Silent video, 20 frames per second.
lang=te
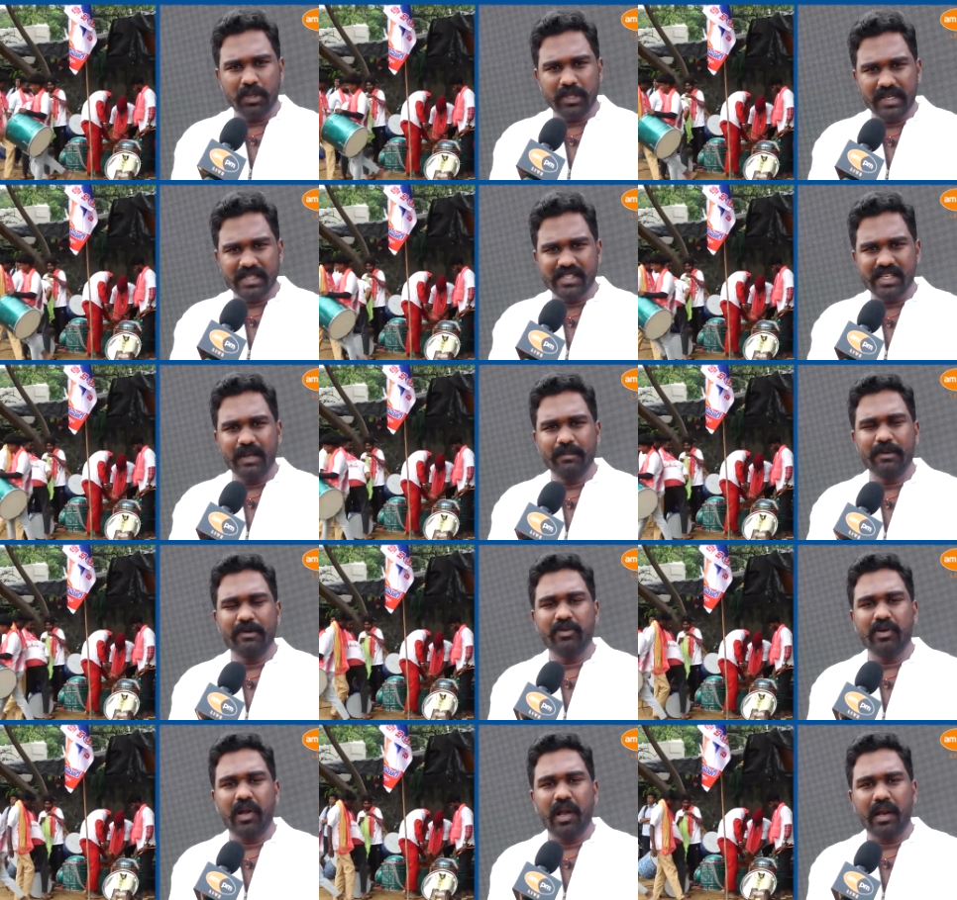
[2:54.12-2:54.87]
మొదటిసారి
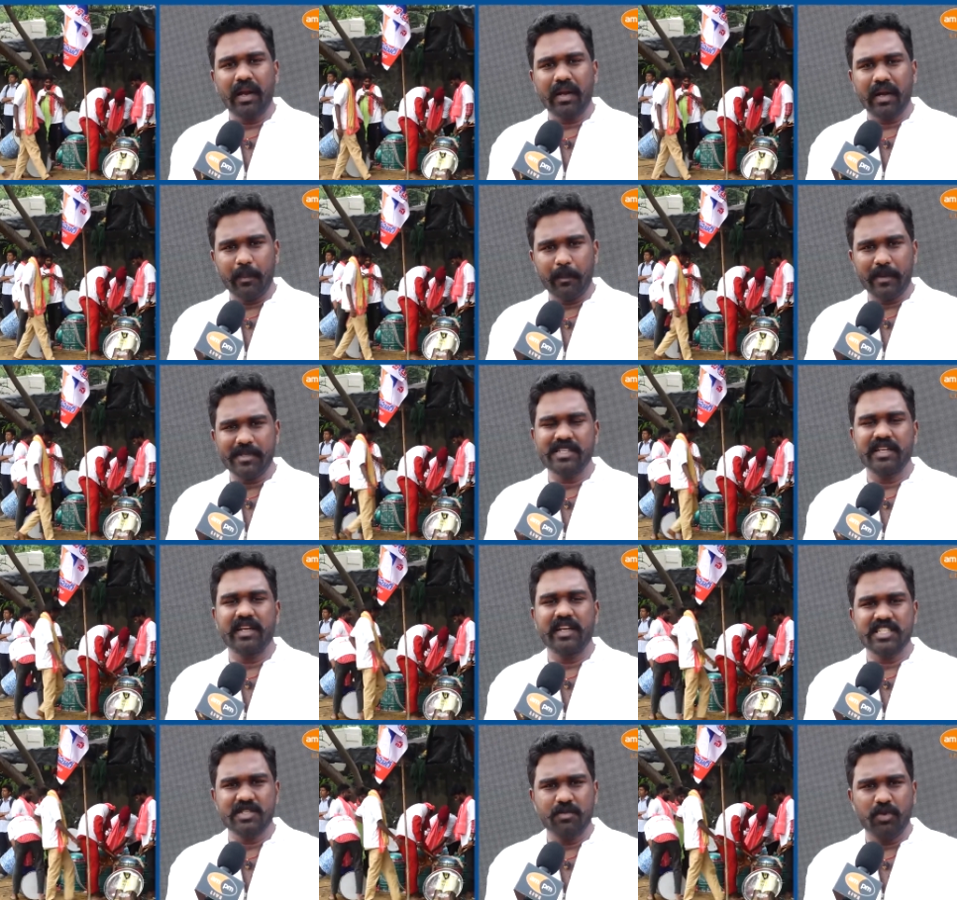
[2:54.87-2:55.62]
పవన్ కళ్యాణ్ గారు ఇక్కడ
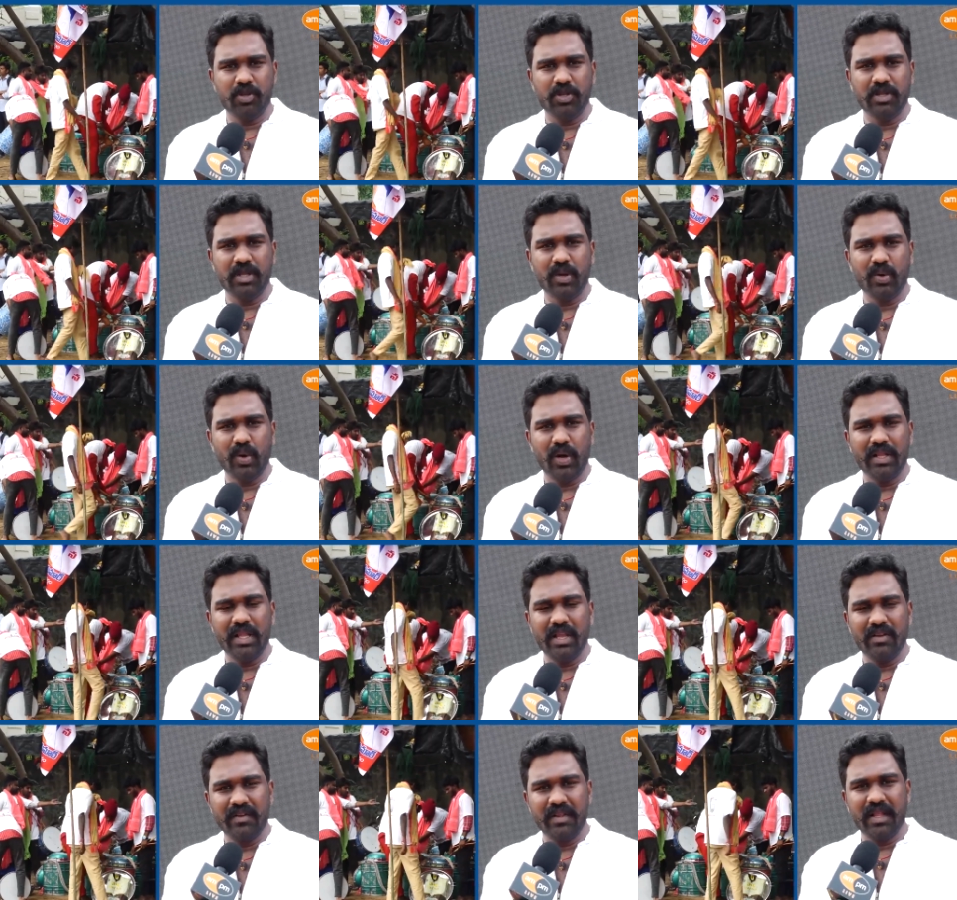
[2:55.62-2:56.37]
ప్రసంగించబోతున్నారు
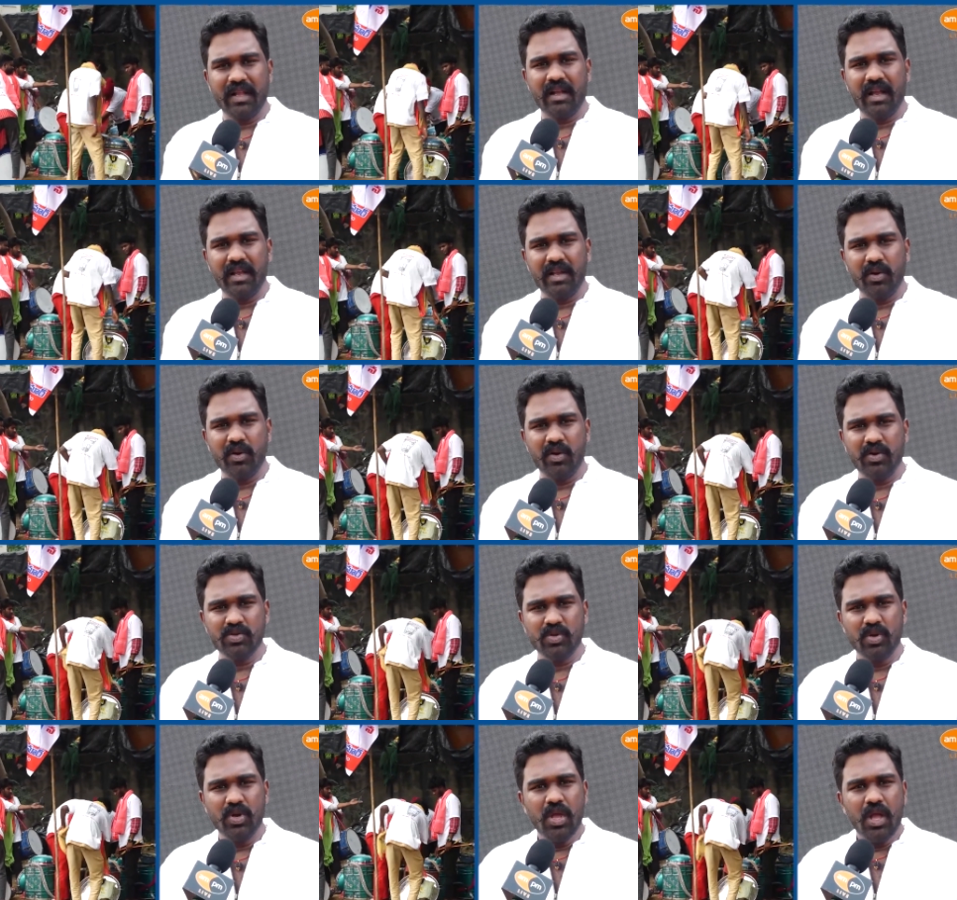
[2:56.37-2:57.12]
అదేవిధంగా
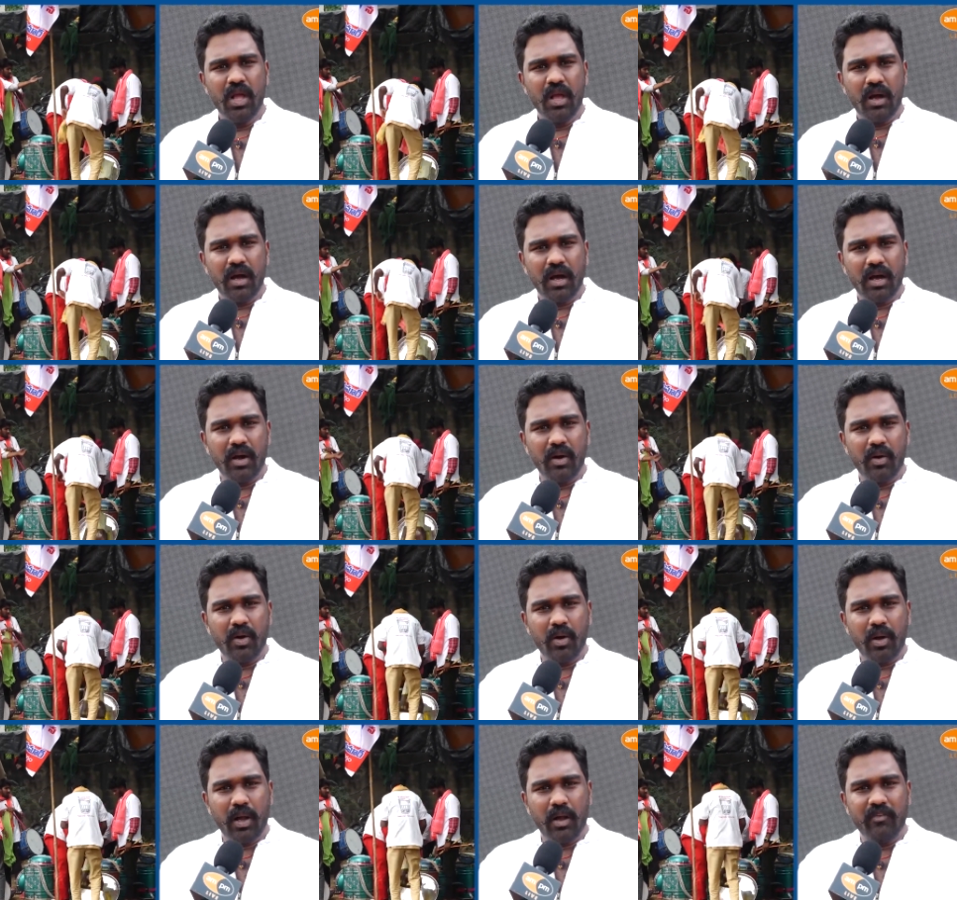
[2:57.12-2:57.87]
ఈరోజు
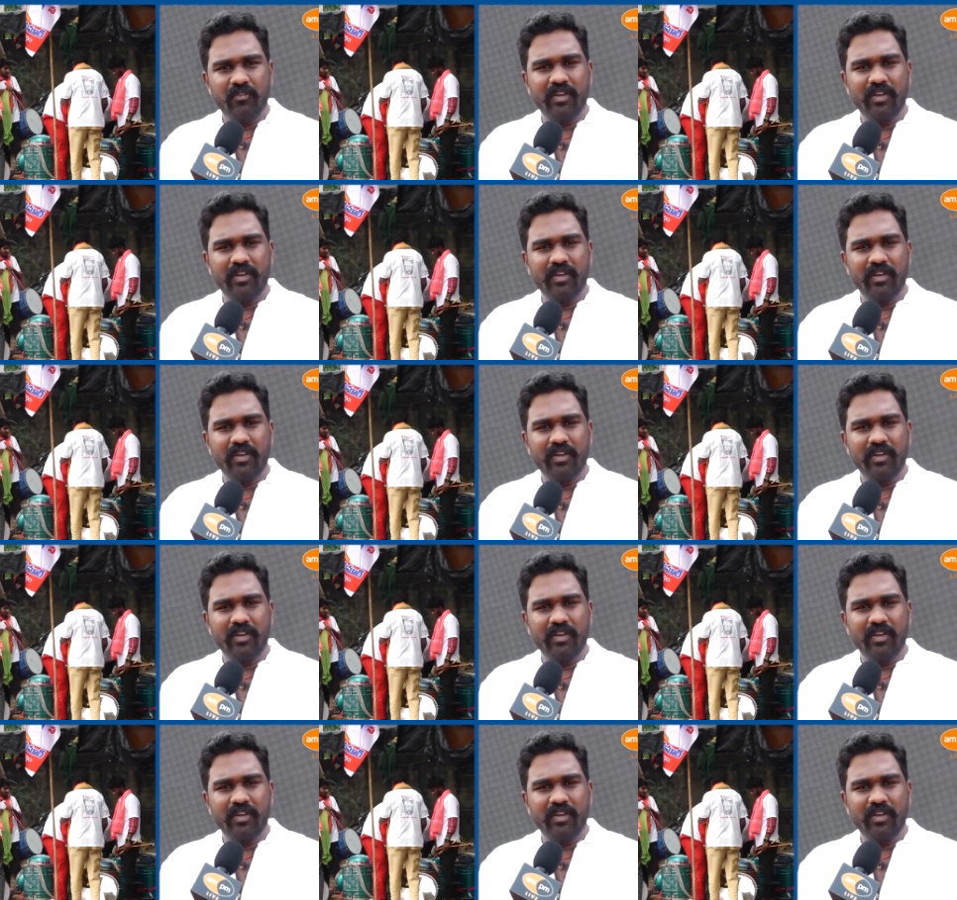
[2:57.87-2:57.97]
ఒక